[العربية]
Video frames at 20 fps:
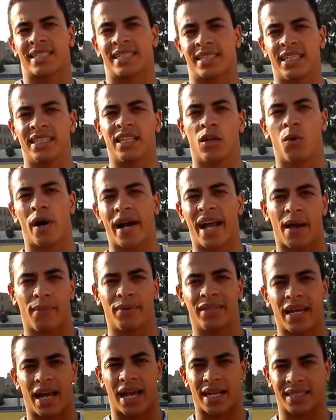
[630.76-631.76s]
حسيت
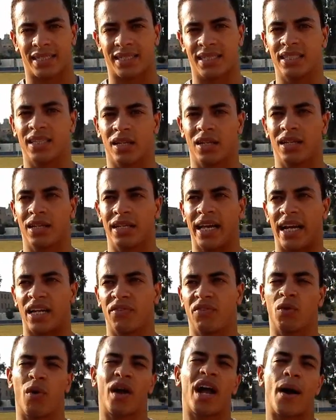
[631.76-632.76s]
الوجع حسيت
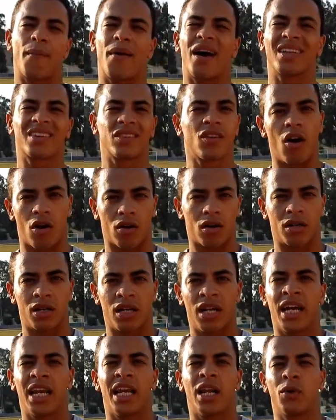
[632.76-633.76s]
يعني في وجع بقى الدار
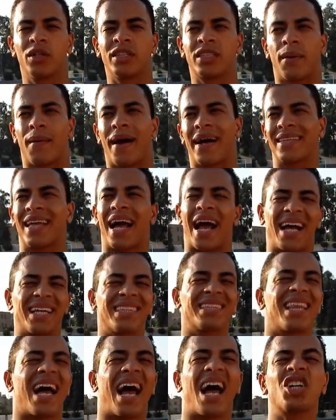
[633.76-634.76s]
لو انت بعد
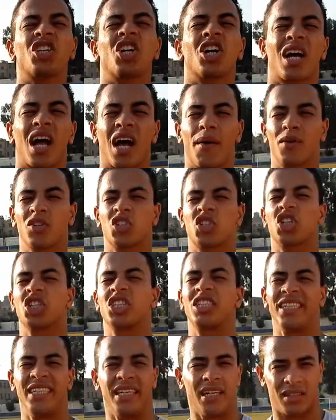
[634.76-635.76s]
عدى 10
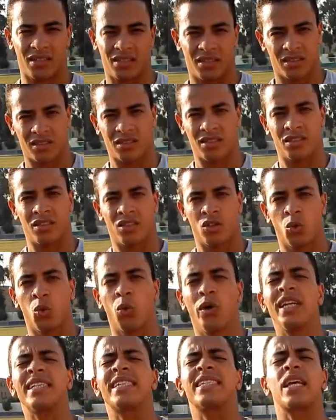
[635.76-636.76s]
15 دقيقه
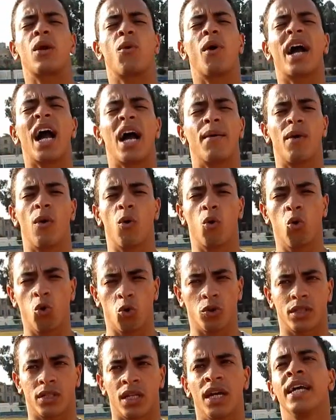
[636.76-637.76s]
ولسه الوجع
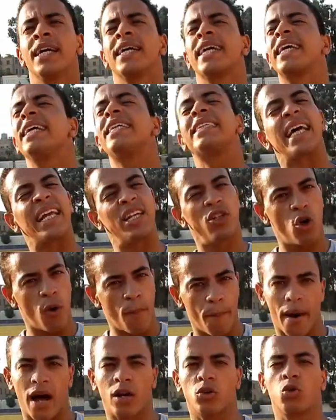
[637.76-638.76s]
موجود جيت تاني
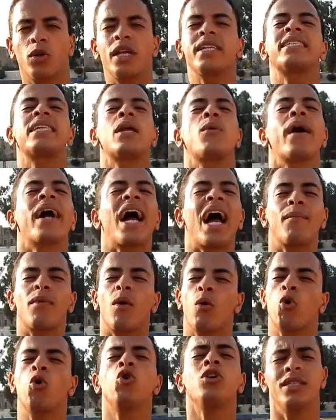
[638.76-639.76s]
يوم برضه لسه
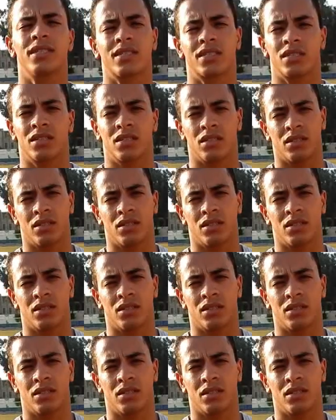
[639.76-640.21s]
الوجع موجود